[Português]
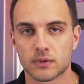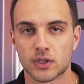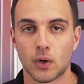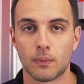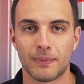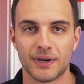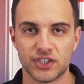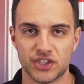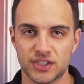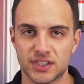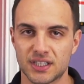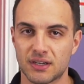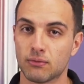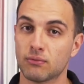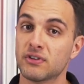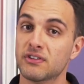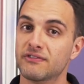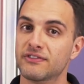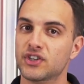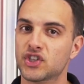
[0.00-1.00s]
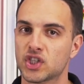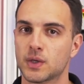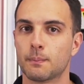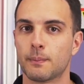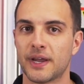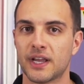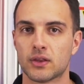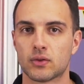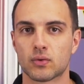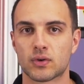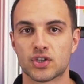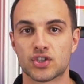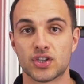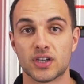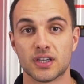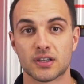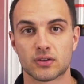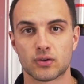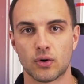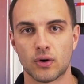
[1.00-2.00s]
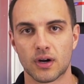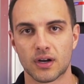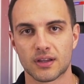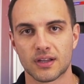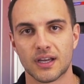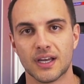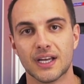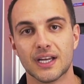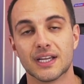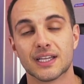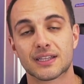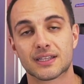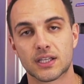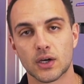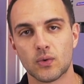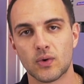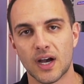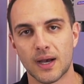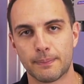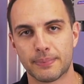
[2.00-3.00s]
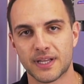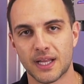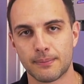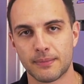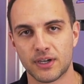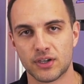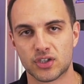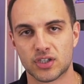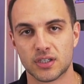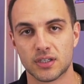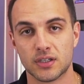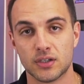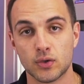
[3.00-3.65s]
Então imagina um investimento que te retorna tão rapidamente.